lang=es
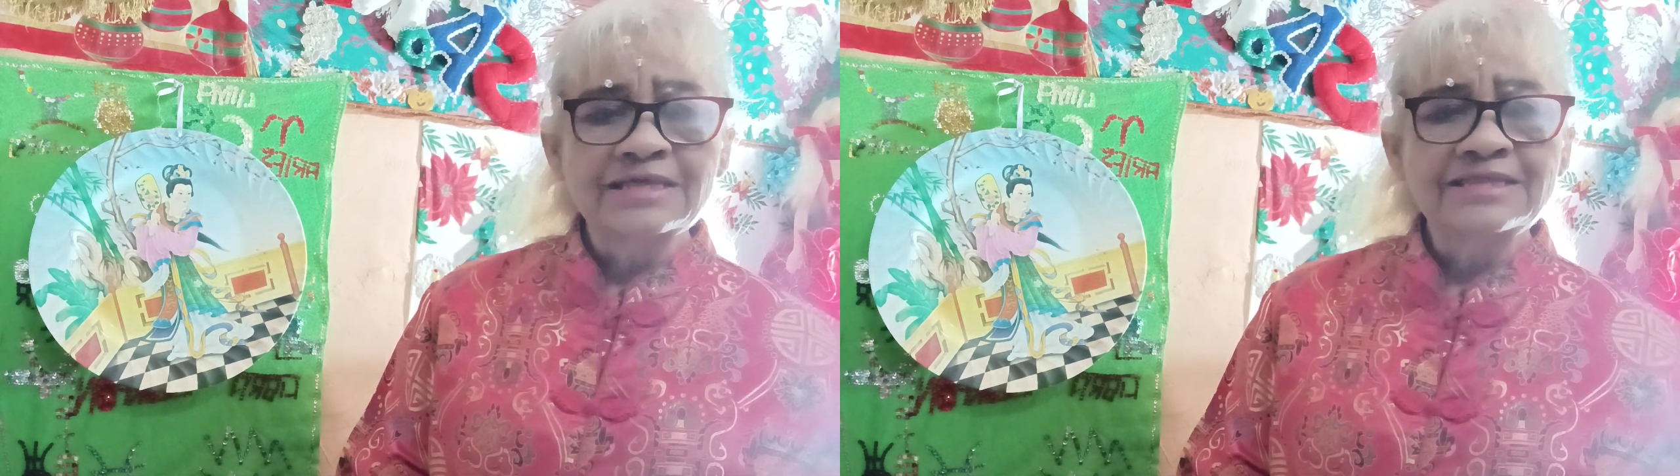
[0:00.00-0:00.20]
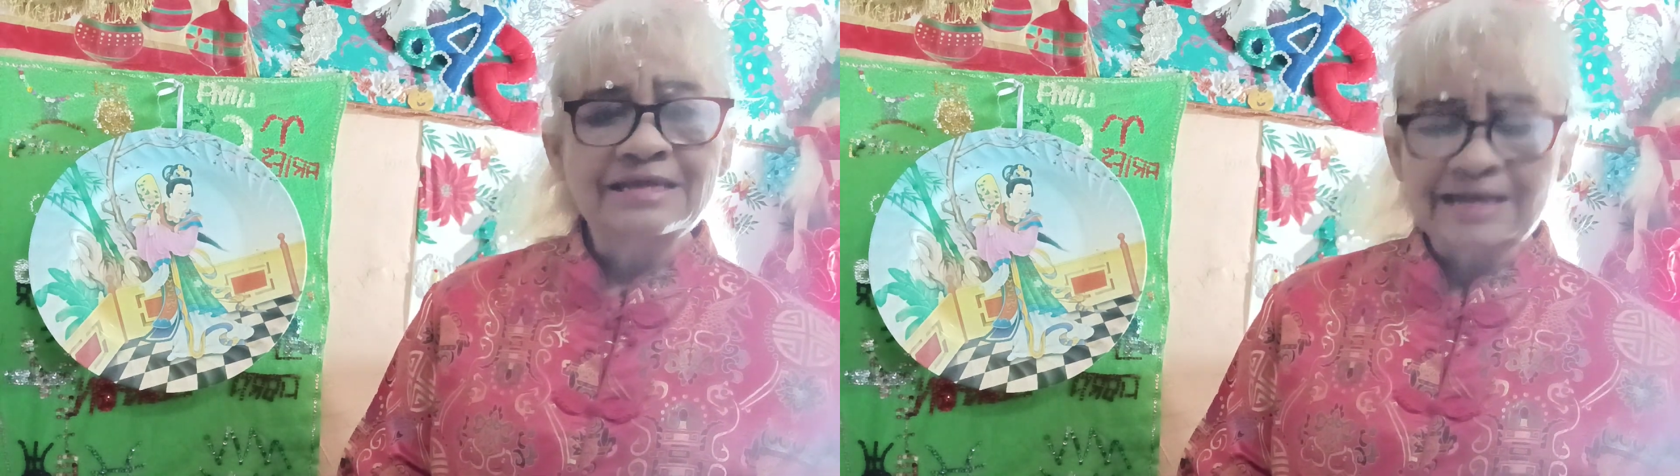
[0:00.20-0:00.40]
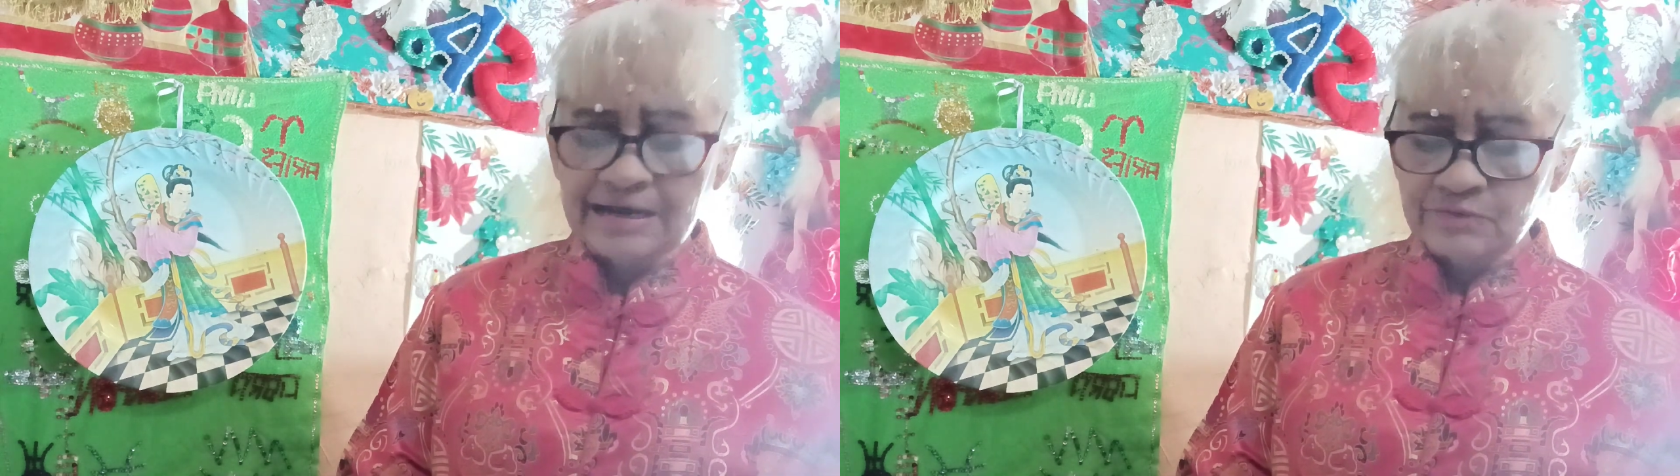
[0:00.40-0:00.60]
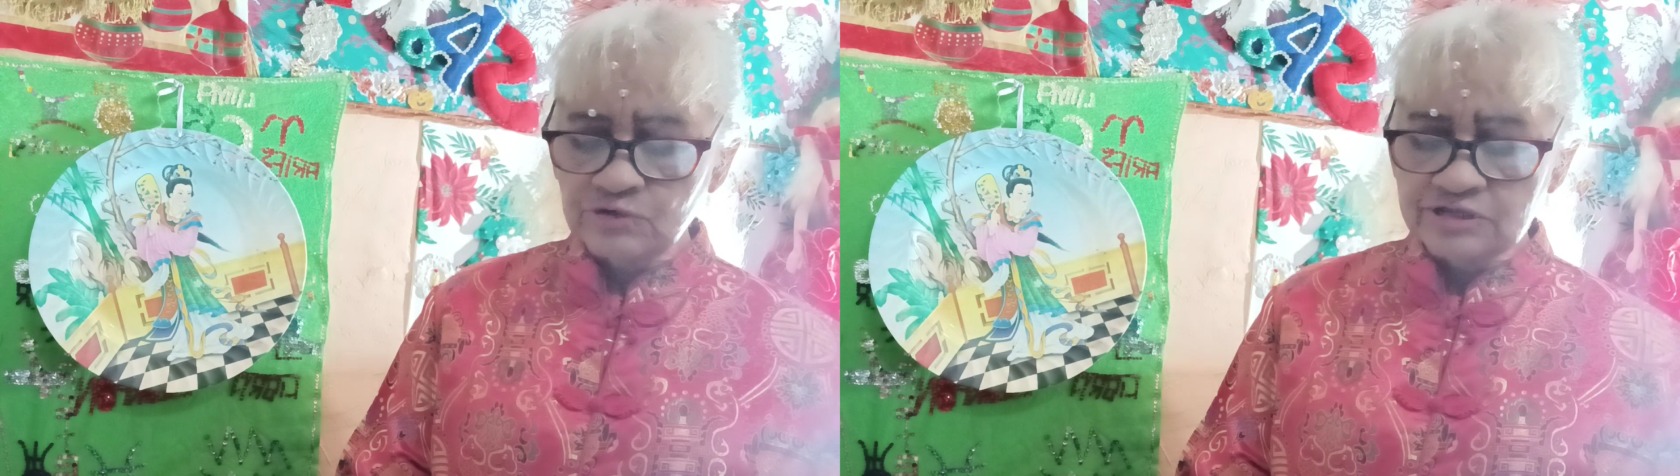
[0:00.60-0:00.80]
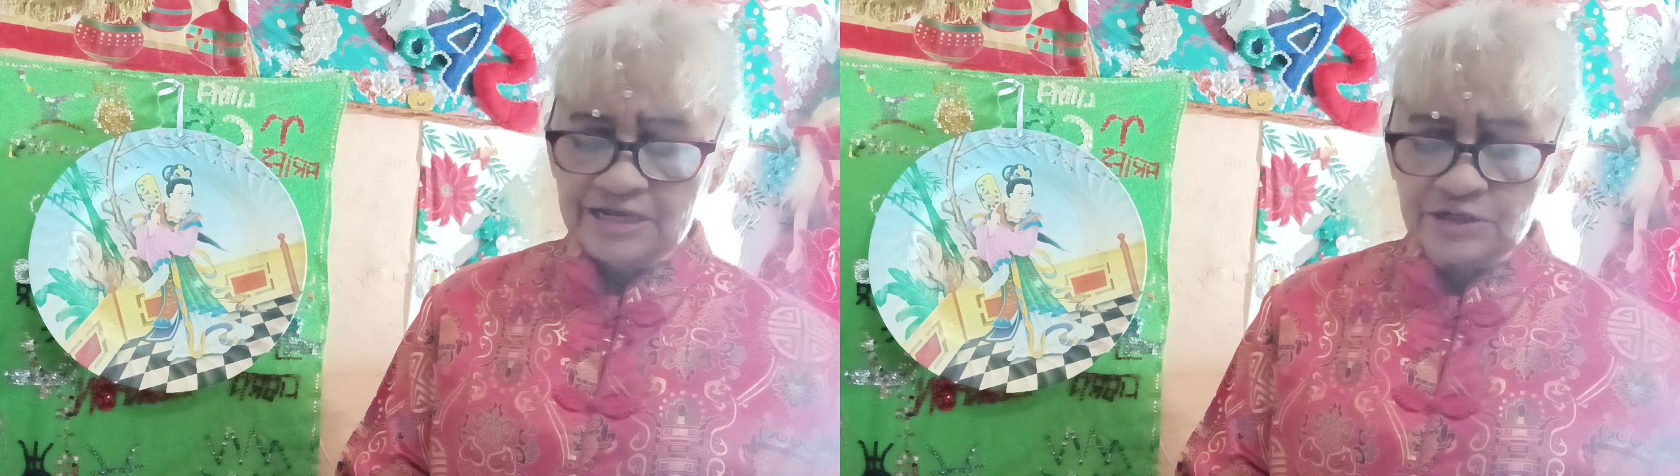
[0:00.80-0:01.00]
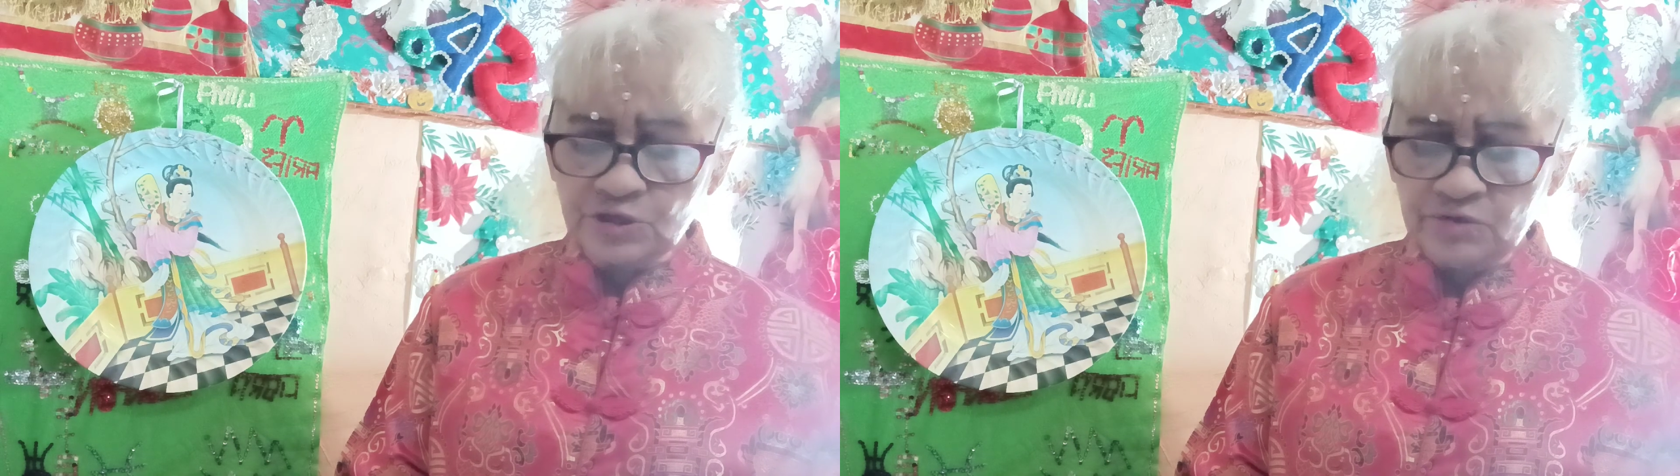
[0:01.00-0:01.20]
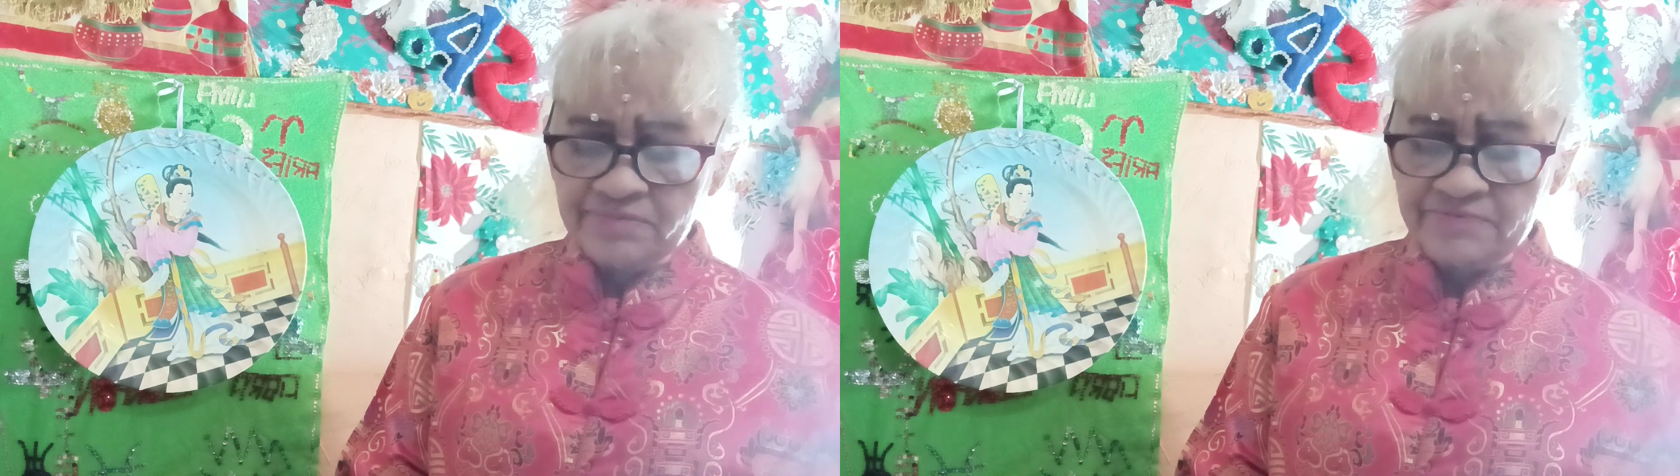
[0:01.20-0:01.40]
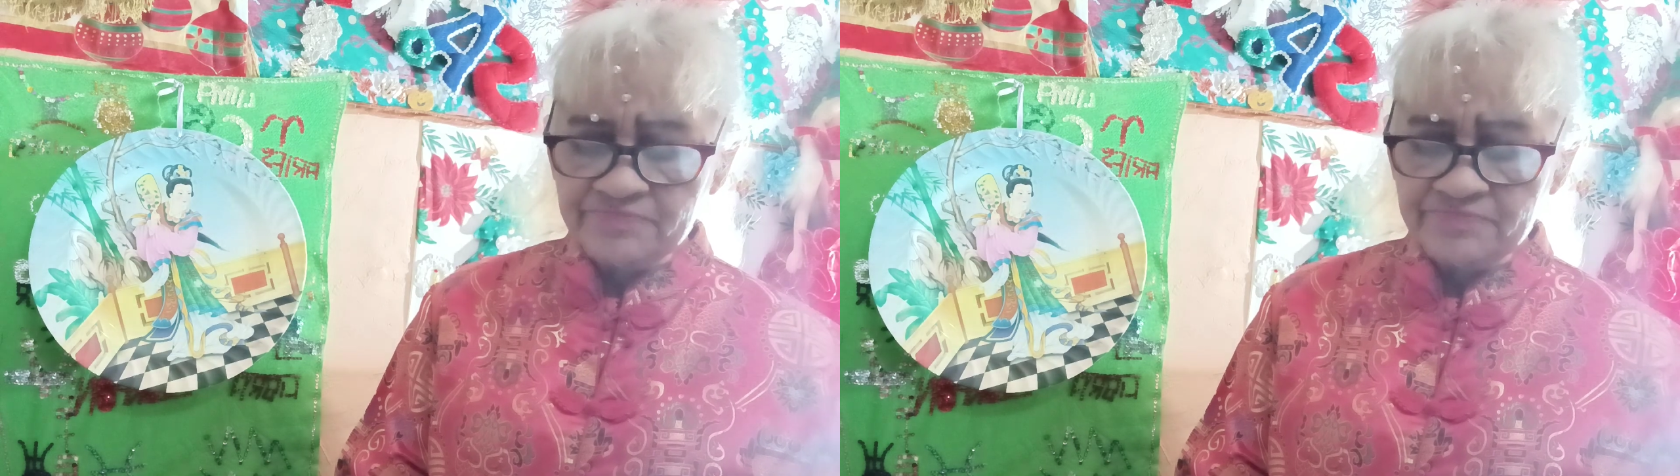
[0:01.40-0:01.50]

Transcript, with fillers: del árbol del yomi